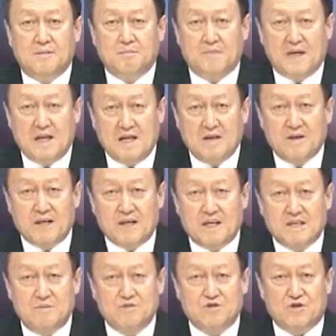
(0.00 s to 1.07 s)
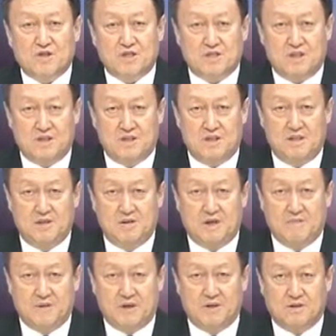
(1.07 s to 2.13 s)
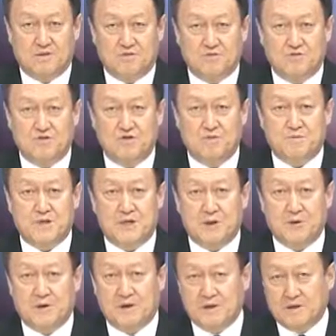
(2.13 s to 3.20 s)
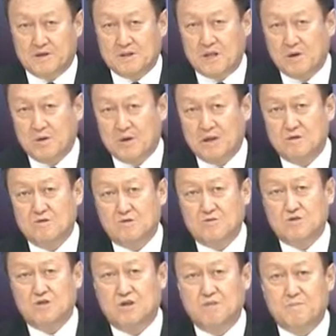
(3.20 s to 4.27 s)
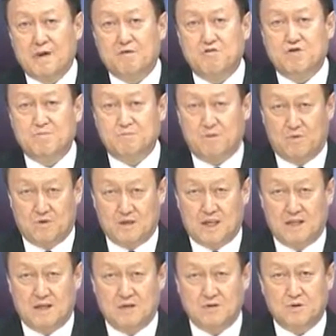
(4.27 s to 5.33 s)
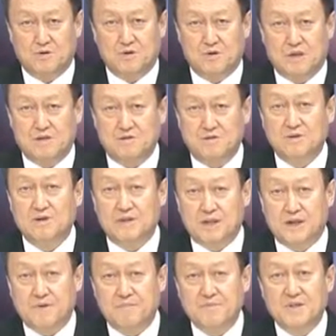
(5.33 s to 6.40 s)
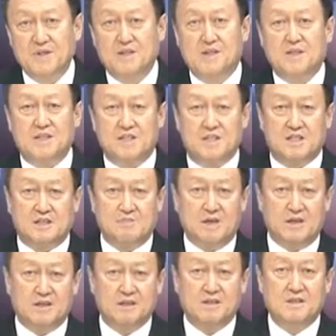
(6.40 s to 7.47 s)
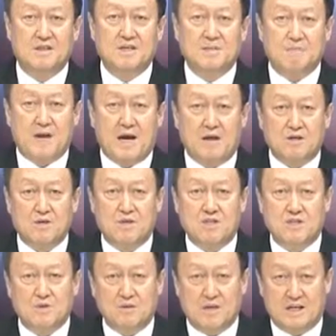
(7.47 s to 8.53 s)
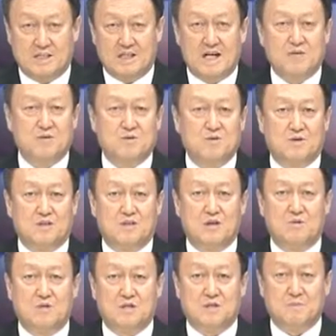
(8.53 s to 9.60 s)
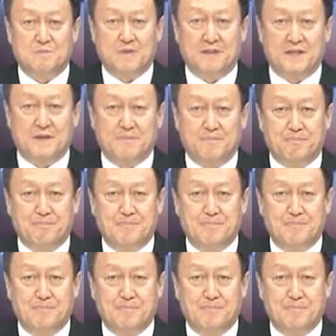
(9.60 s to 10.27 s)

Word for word: 밀러 인컴 트러스트를 이용하면 수입 최고액, 최고액은 6,190불로 상향 조정될 수 있는데 이 금액은 매년 7월에 재조정이 되고 있습니다.